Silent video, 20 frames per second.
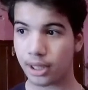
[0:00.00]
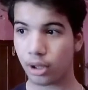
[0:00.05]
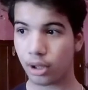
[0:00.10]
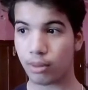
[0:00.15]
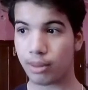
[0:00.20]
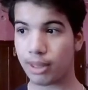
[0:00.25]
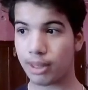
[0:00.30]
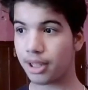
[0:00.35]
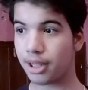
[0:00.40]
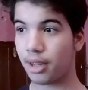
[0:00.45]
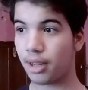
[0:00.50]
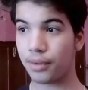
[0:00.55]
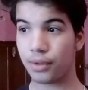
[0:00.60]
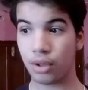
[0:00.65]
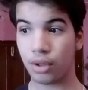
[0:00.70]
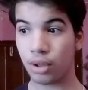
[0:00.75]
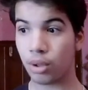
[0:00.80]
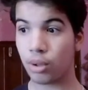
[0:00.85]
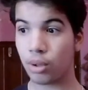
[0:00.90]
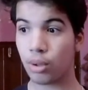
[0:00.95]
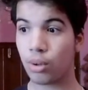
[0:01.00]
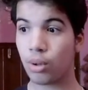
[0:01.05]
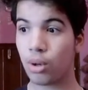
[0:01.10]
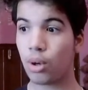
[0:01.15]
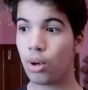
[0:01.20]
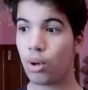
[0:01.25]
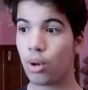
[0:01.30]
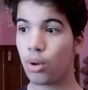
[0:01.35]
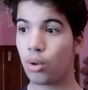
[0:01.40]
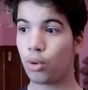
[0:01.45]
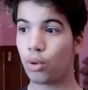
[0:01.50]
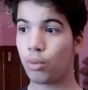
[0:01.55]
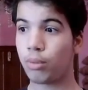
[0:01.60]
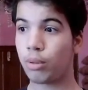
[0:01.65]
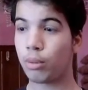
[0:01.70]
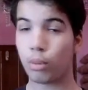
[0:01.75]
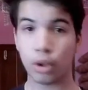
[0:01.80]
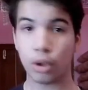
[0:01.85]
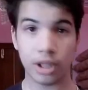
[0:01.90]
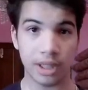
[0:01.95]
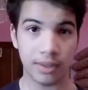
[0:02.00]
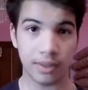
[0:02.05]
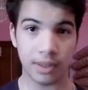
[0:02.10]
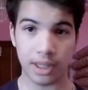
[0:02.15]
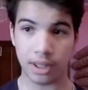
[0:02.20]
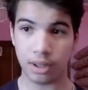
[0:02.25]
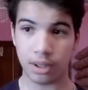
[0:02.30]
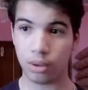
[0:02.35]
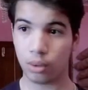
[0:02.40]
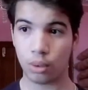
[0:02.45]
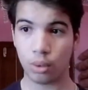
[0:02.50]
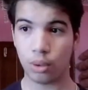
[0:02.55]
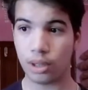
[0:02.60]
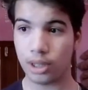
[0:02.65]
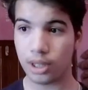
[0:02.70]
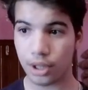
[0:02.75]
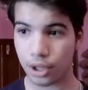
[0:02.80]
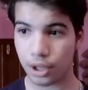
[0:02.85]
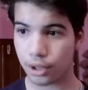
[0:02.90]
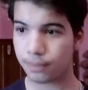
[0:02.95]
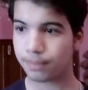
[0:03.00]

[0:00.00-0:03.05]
لكم هضره في سيريو بالموتيفاسيون كلش